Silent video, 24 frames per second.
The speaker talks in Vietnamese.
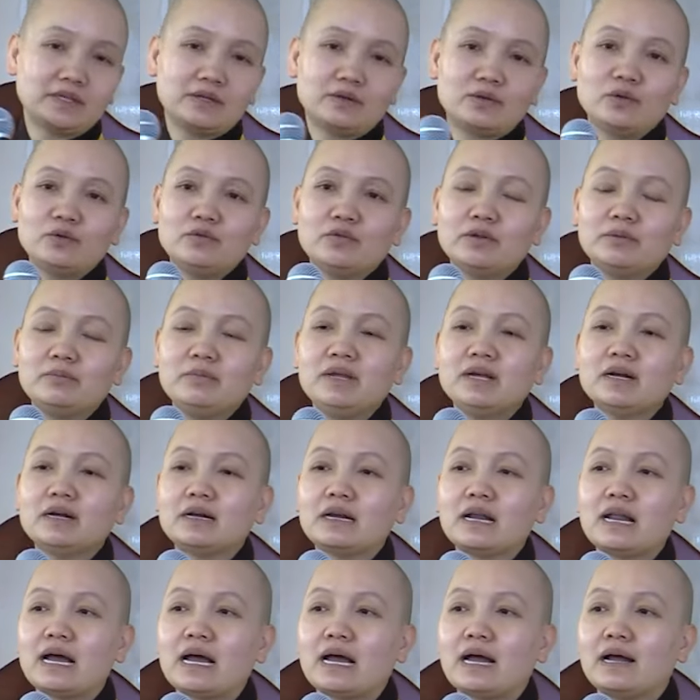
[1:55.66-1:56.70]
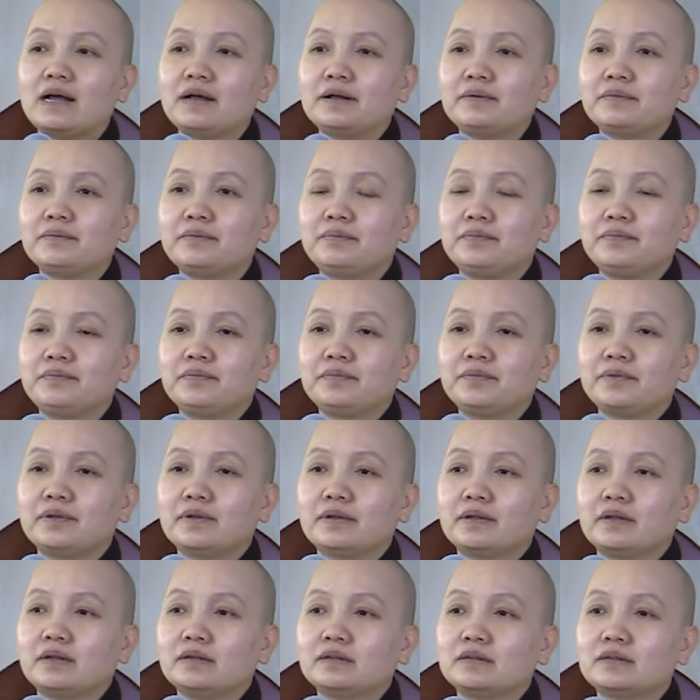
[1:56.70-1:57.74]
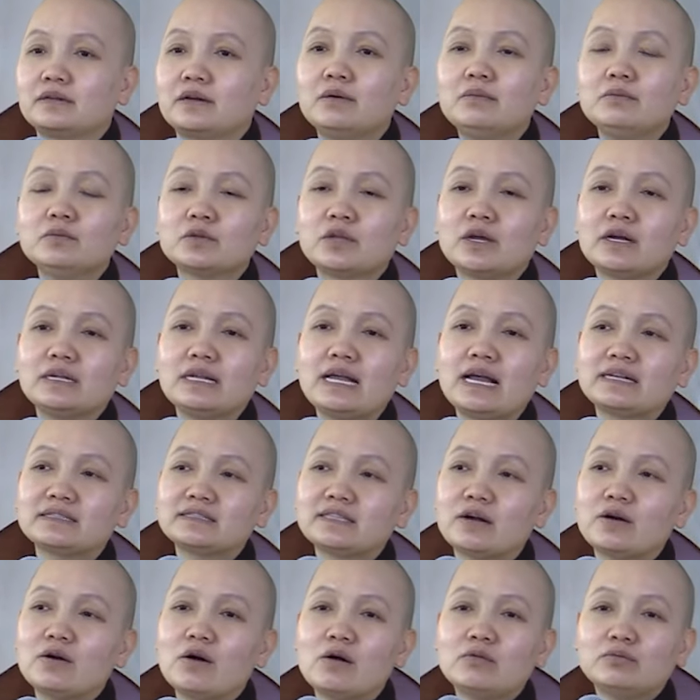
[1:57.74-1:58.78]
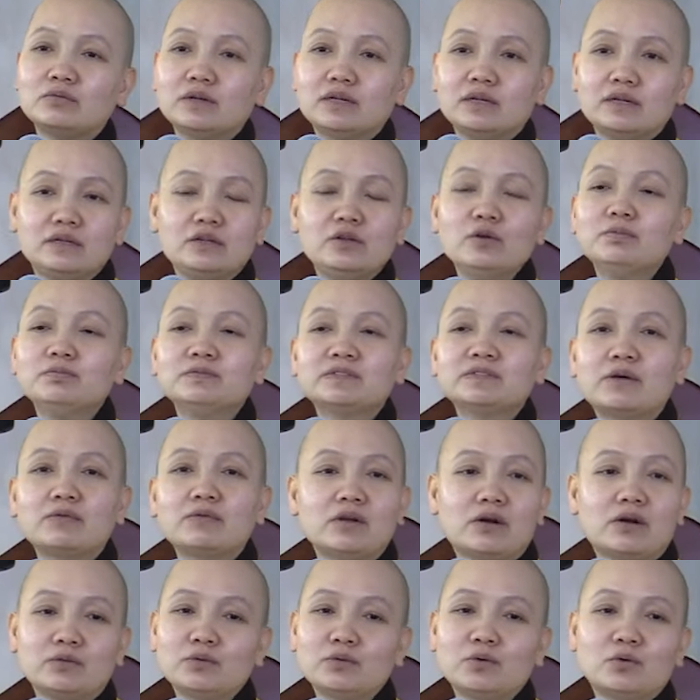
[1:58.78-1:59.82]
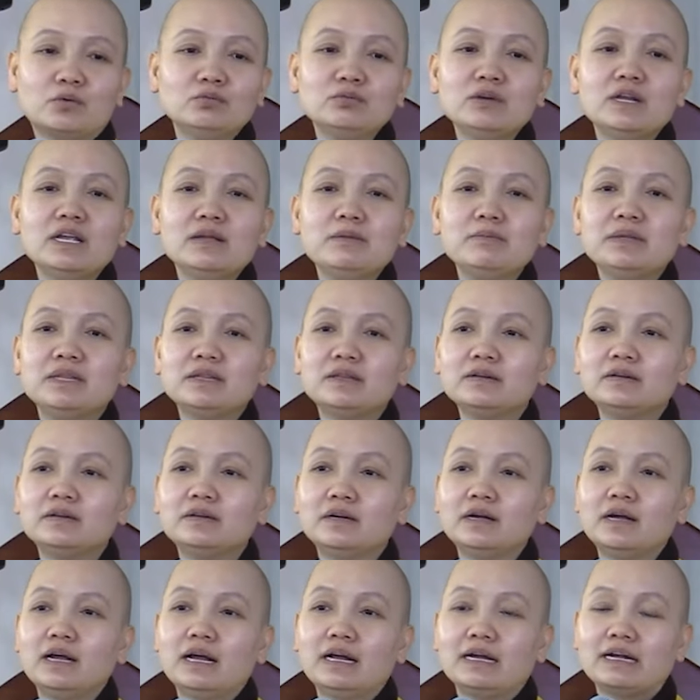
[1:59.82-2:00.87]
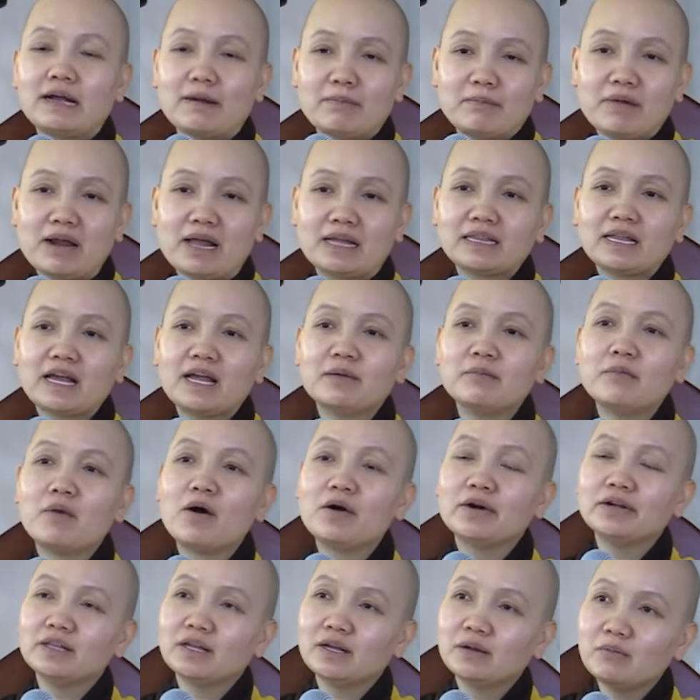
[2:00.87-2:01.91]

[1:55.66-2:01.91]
thì quý vị biết là có một thời gian sau ông này giúp xong rồi ông cũng đi bình thường, gặp lại thầy bói.